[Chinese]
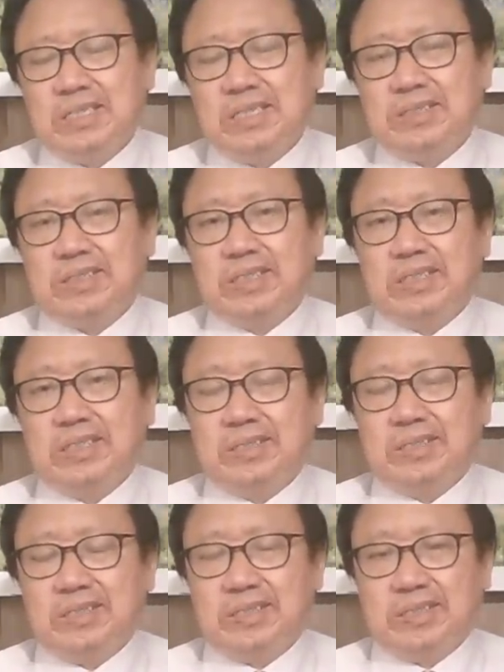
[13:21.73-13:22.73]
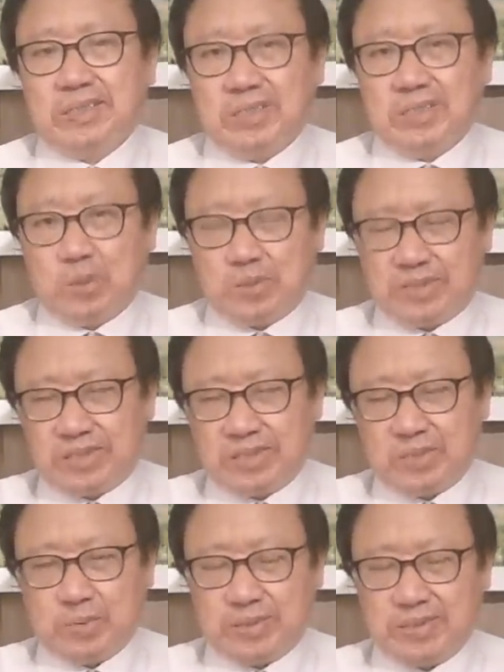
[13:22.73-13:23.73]
是俄罗斯
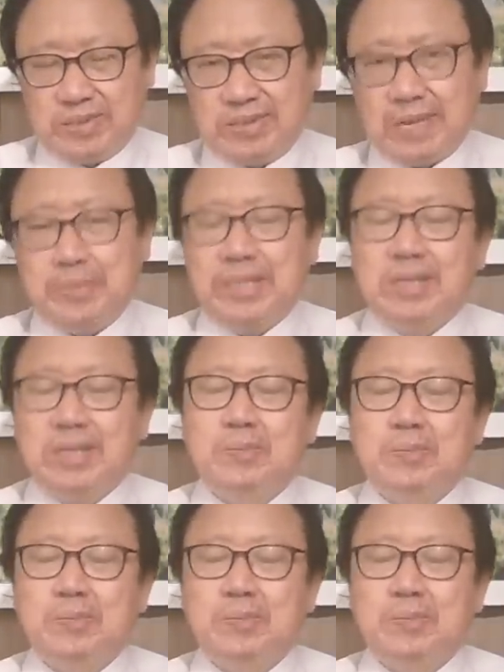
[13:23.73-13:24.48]
似乎志在必得，